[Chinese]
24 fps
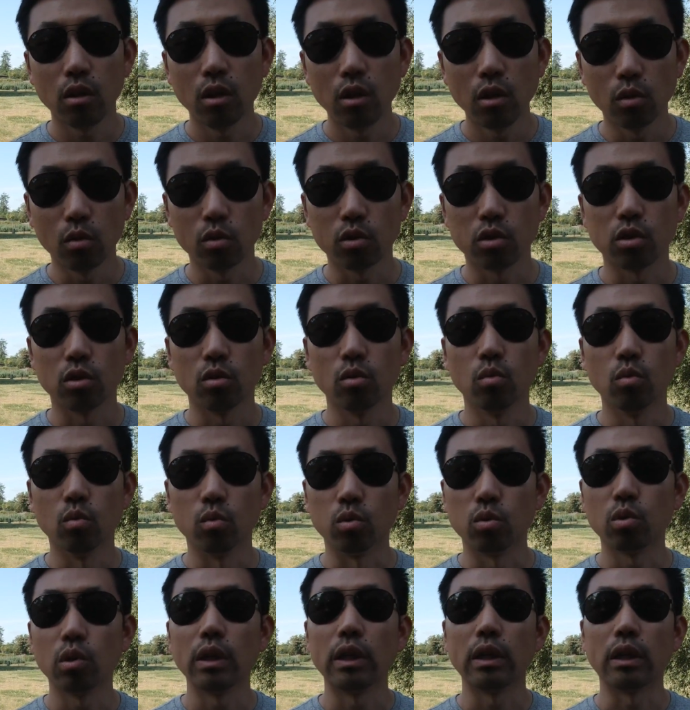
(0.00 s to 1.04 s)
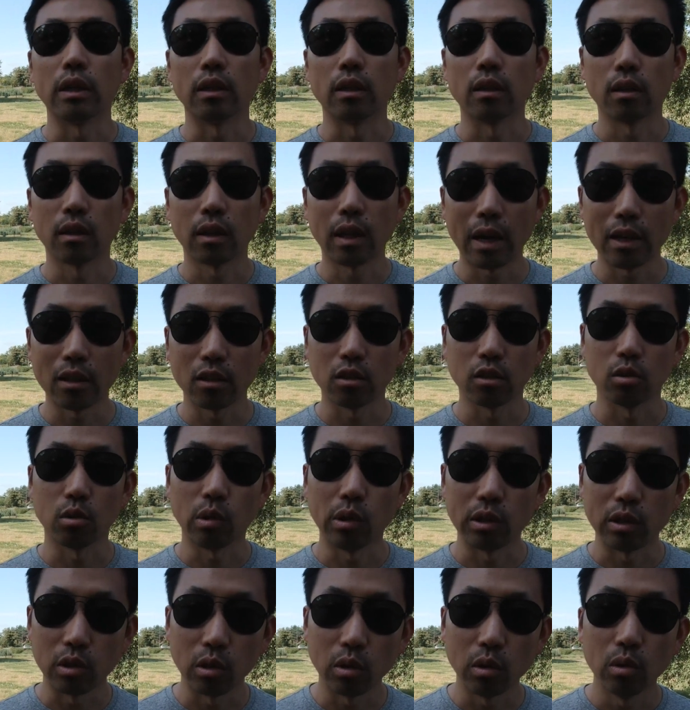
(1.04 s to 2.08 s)
六十五岁开始
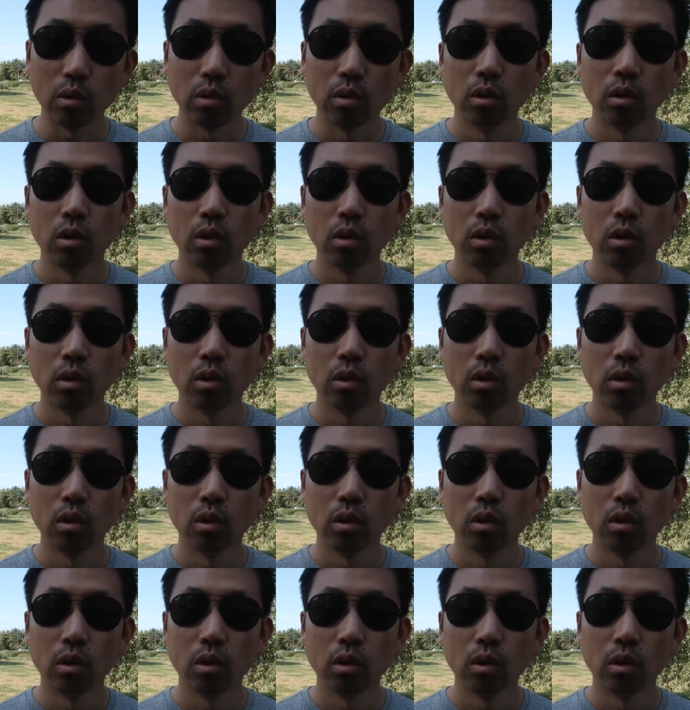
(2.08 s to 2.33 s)
退休，